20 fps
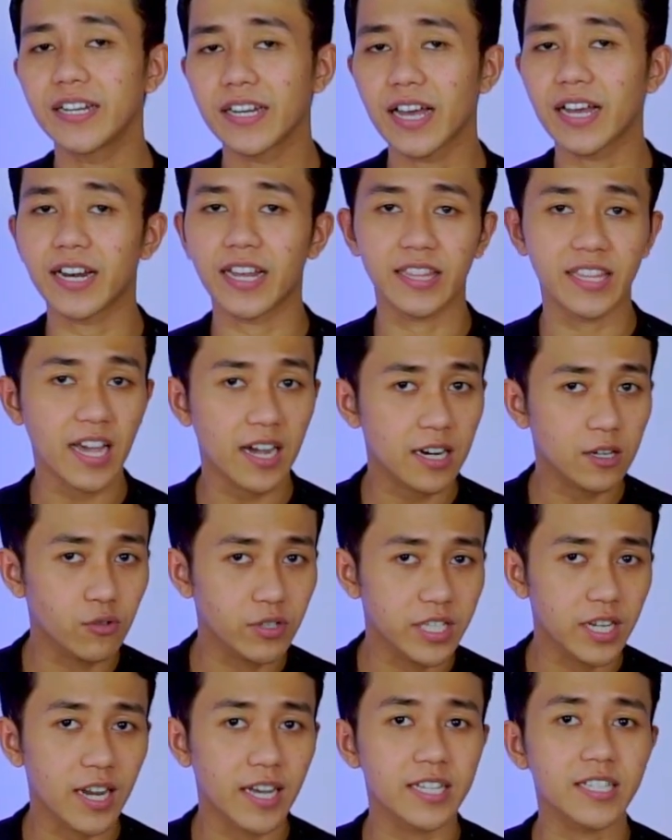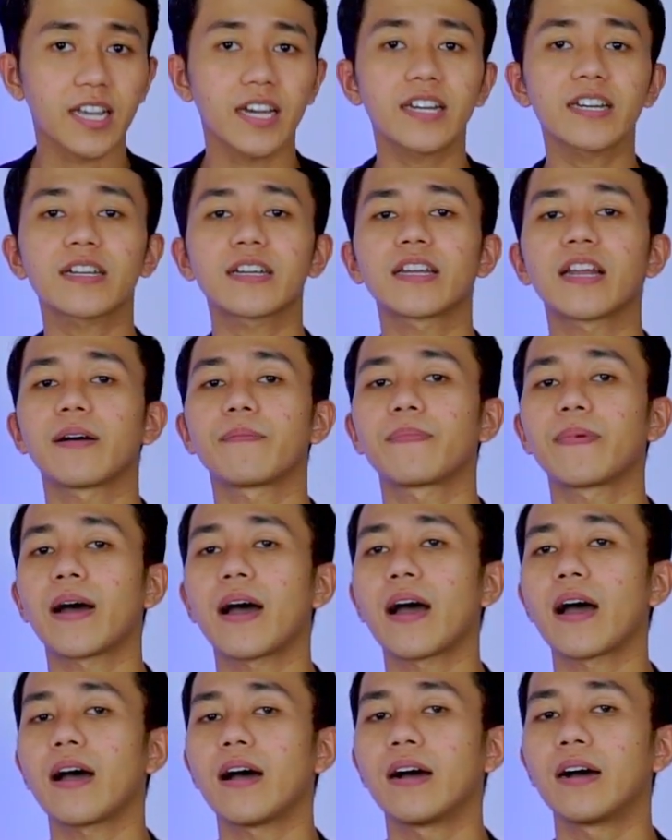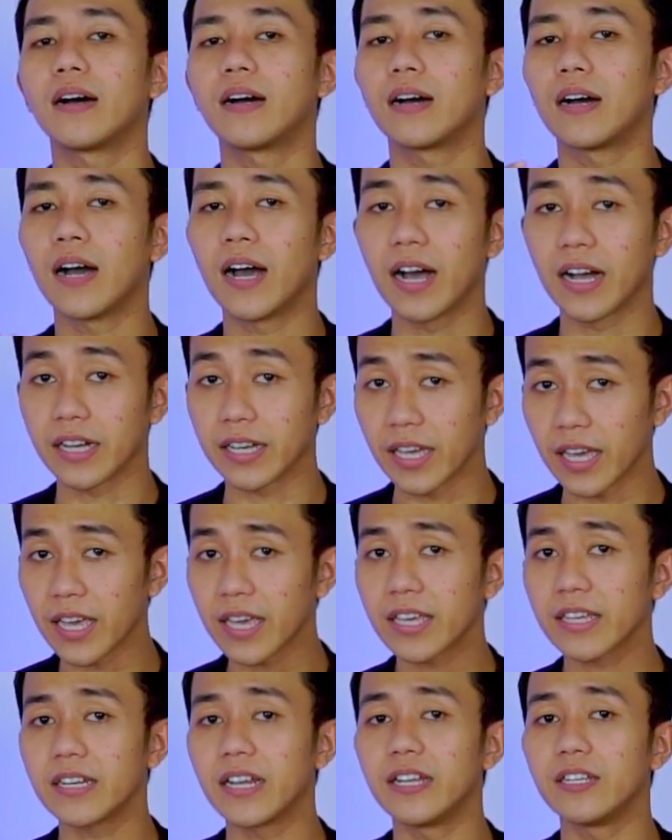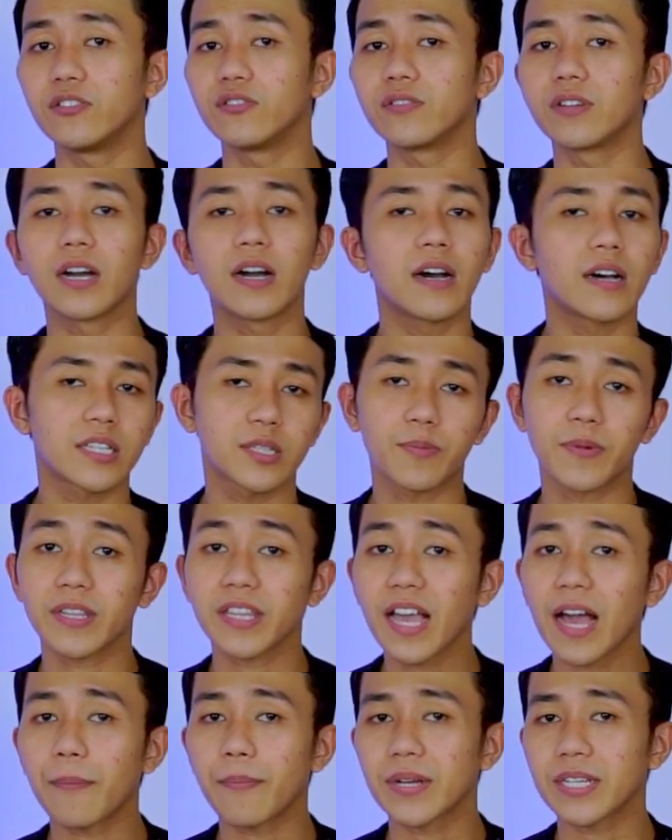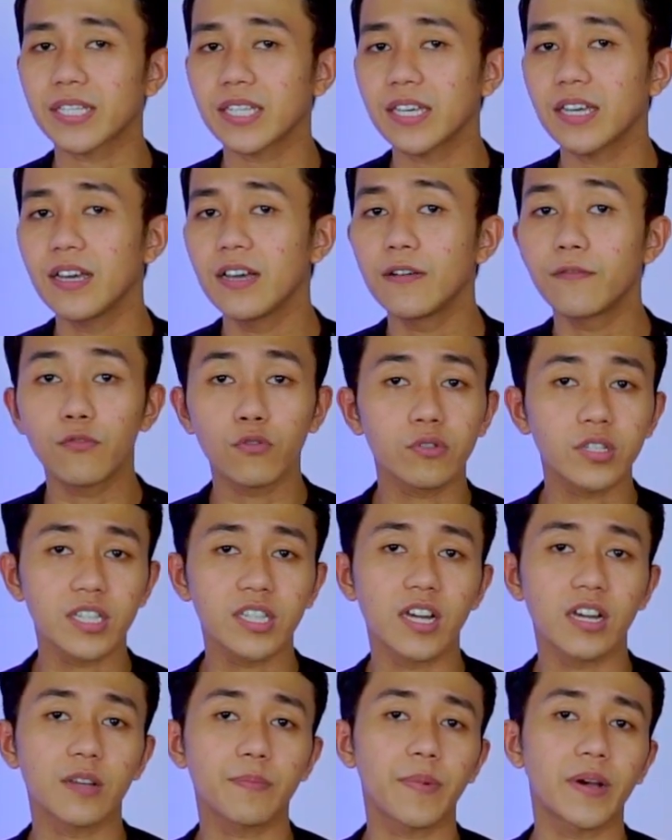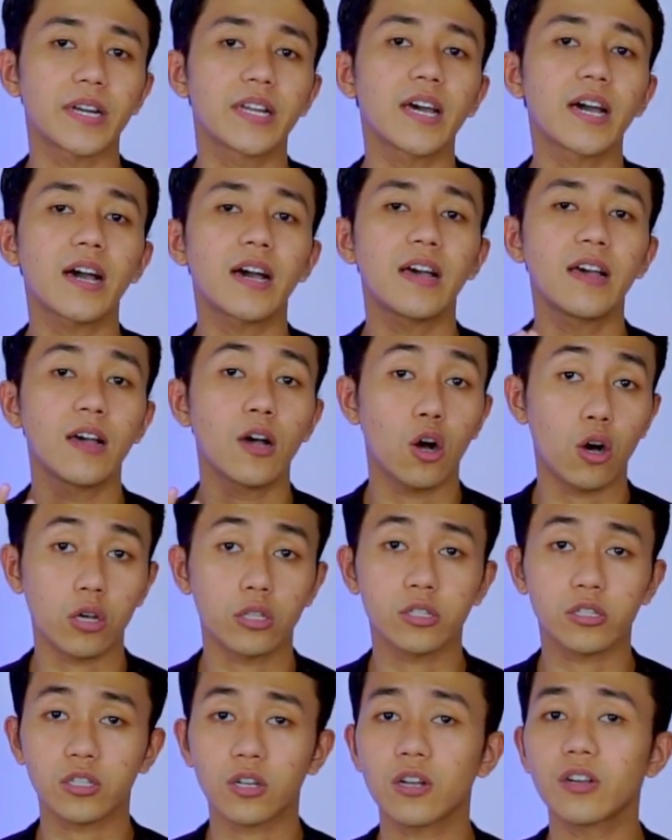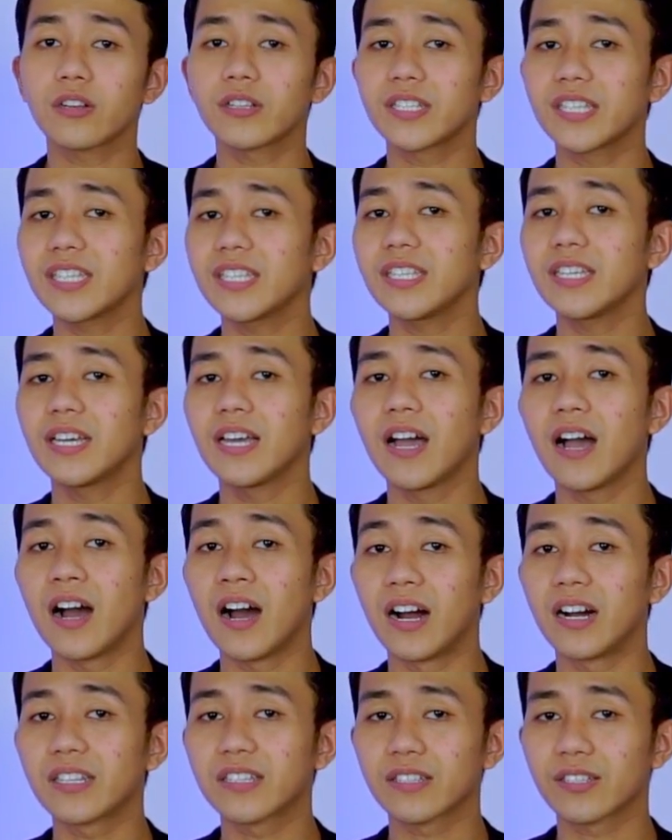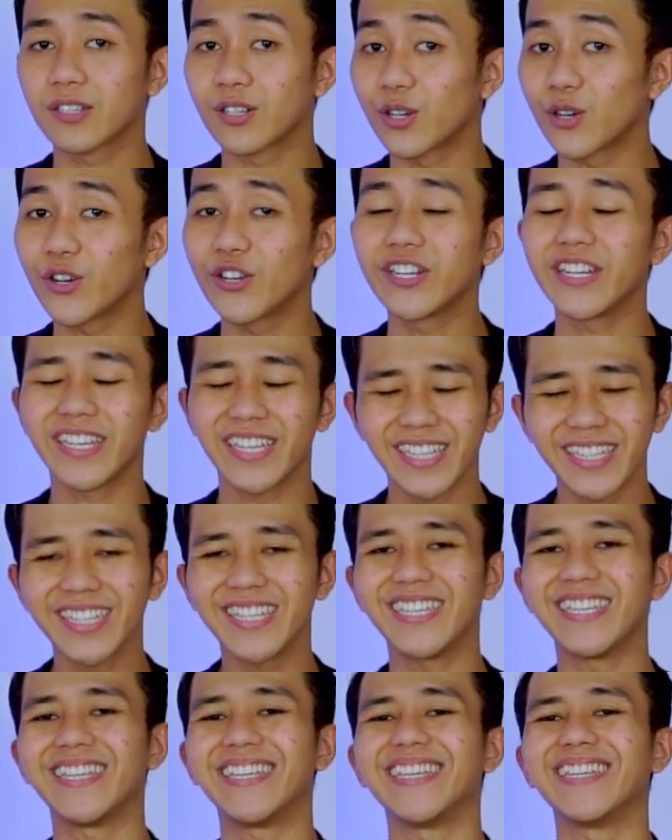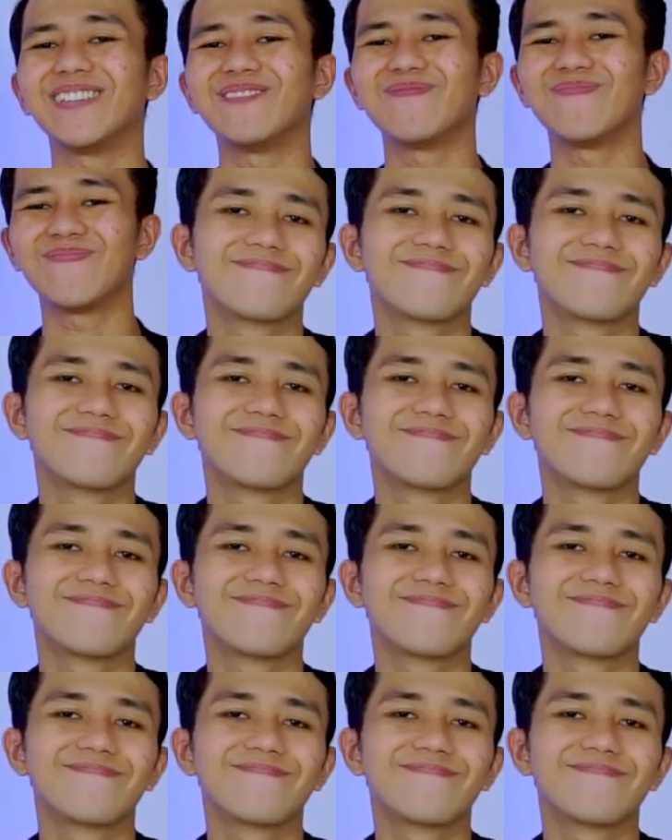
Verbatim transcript: Nah, nanti akan gue jelaskan kenapa uh, eh, HG dan juga seperti apa sih fungsi daripada outsole di hard ground ini.